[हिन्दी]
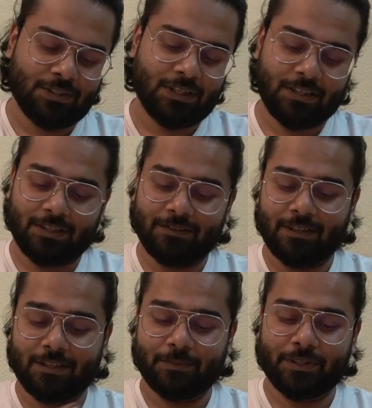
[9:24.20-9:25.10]
चाहिए ये
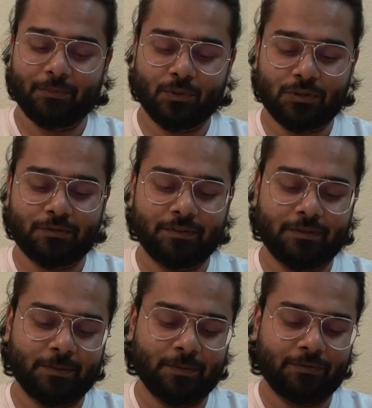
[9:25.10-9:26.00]
वाली मेरी मोस्ट
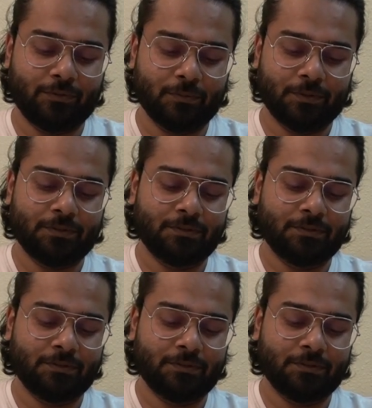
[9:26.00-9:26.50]
फेवरेट परफ्यूम है